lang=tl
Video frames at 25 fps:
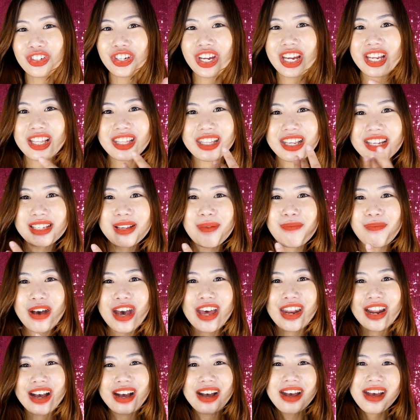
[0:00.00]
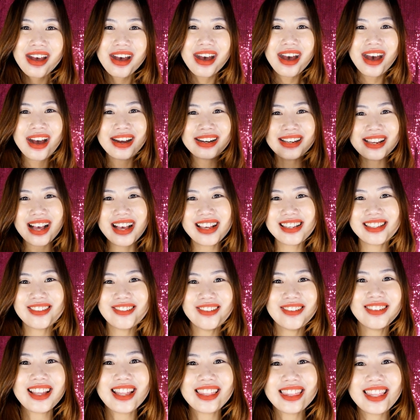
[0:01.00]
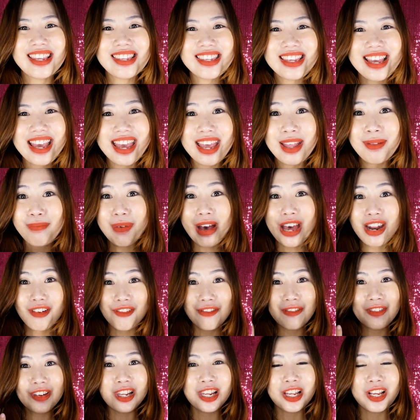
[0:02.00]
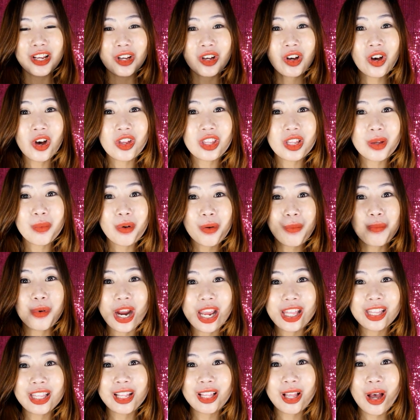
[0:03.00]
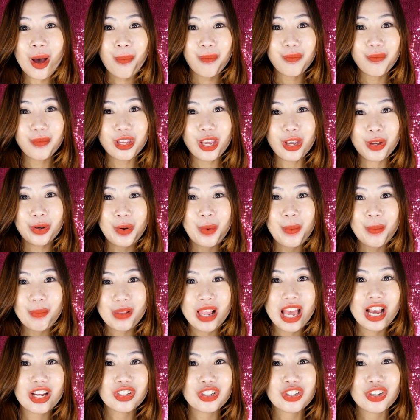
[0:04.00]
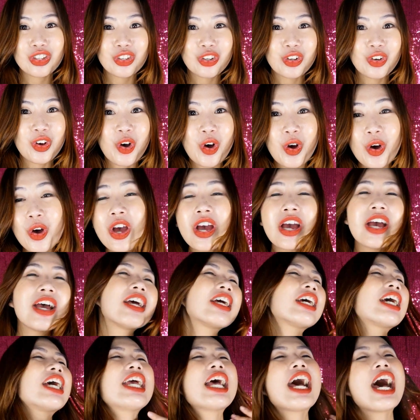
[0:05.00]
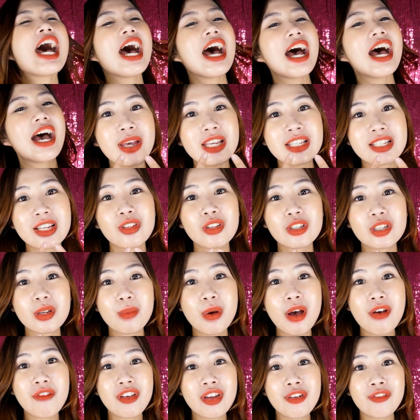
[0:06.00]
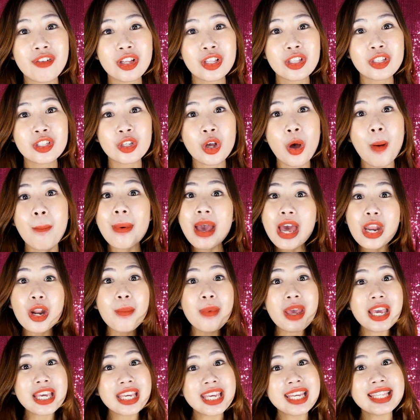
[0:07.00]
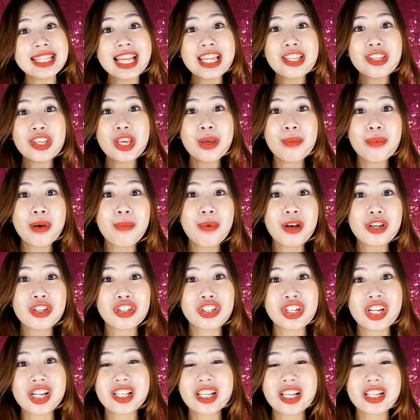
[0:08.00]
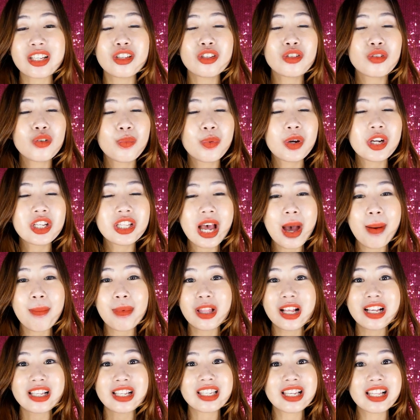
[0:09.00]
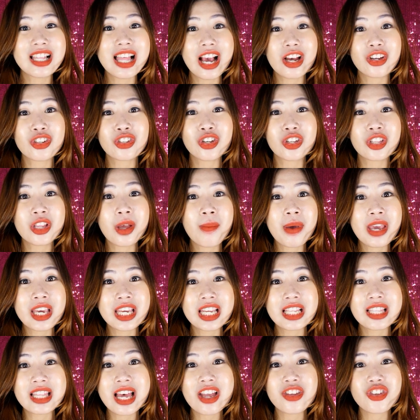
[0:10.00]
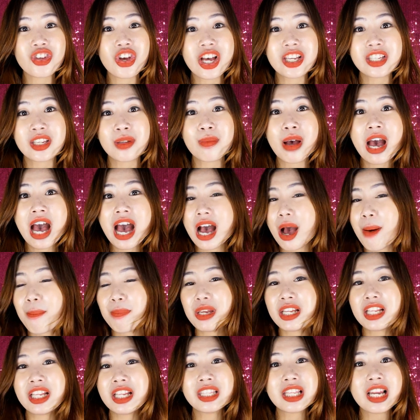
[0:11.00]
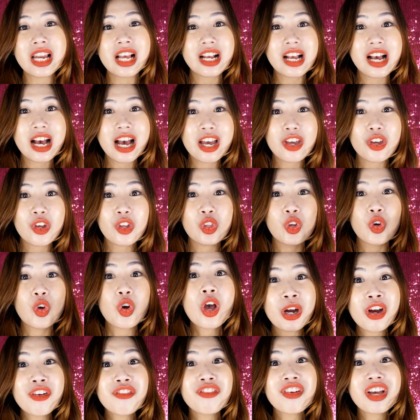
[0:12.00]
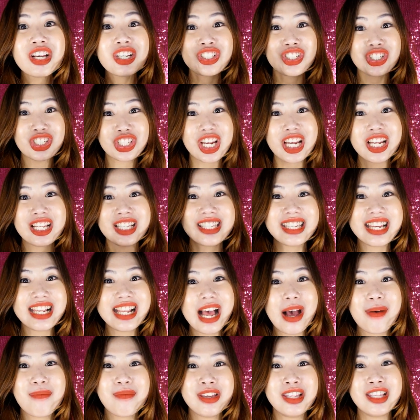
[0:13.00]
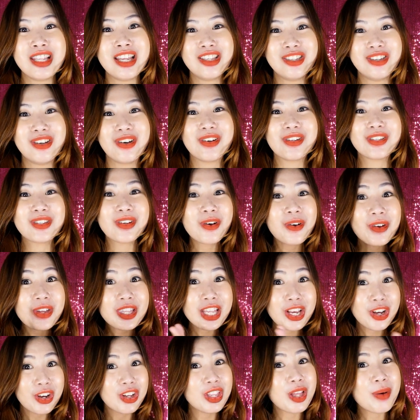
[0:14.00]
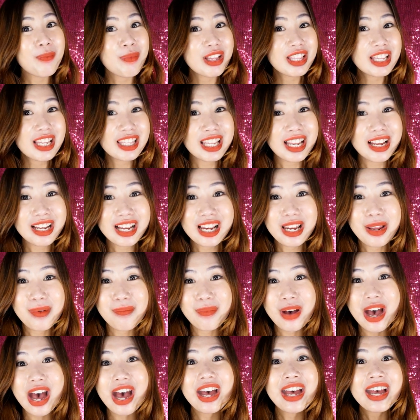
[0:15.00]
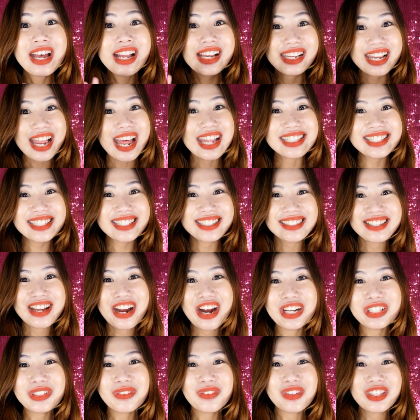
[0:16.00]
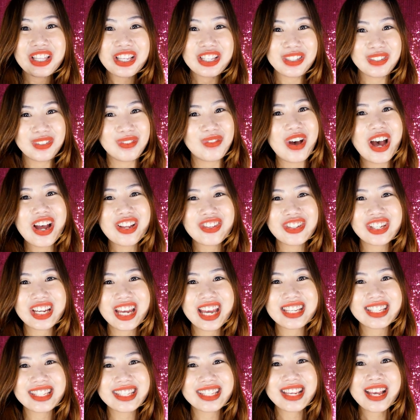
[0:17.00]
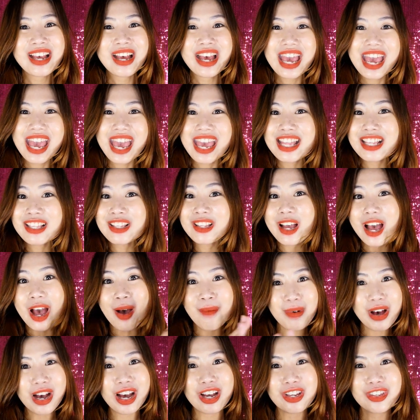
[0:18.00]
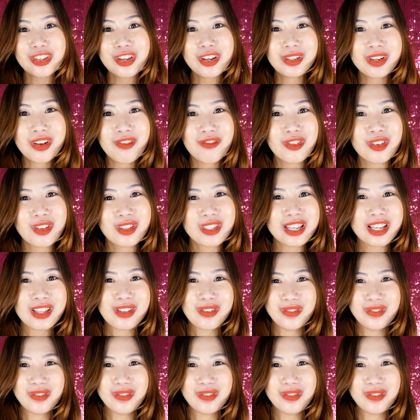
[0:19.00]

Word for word: shade kasi parang ang lakas nung dating niya and parang feeling ko nababrighten up niya yung complexion ko. Kaya, isa to sa mga favorites ko. Pero may kita niyo iba pang shades kasi super dami ng selection na may kita niyo. As in, makakapili talaga kayo ng perfect shade sa labi niyo. So, hindi ko na patatagalin pa. Let's start with the swatches and abangan niyo yung review sa